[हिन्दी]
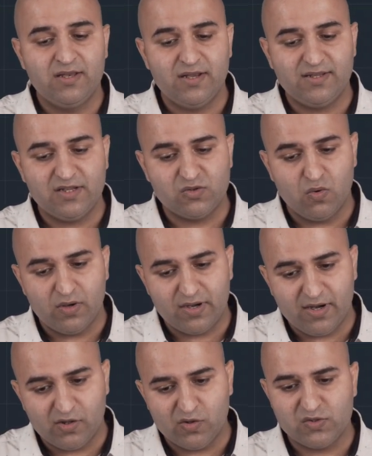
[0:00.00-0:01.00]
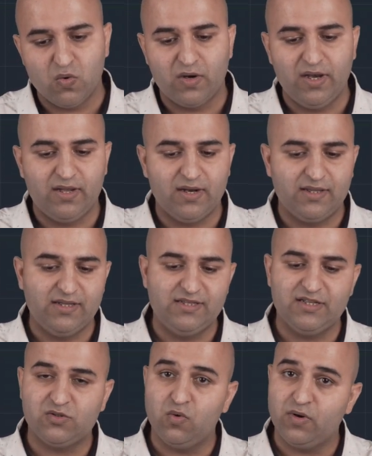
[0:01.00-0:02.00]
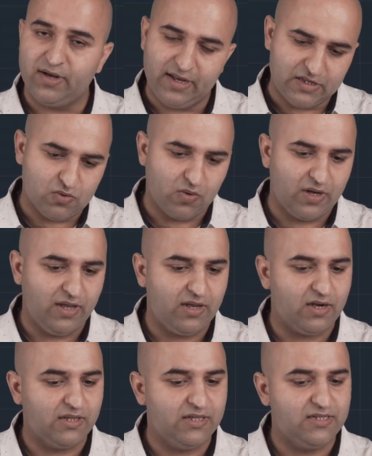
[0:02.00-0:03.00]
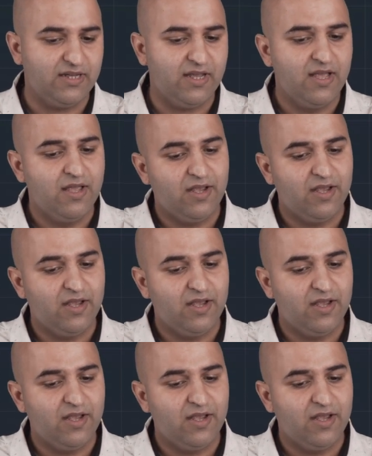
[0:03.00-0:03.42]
जैसे इसको करना है तो इसको क्लिक कर दीजिए इसको करना है इसको क्लिक कर दीजिए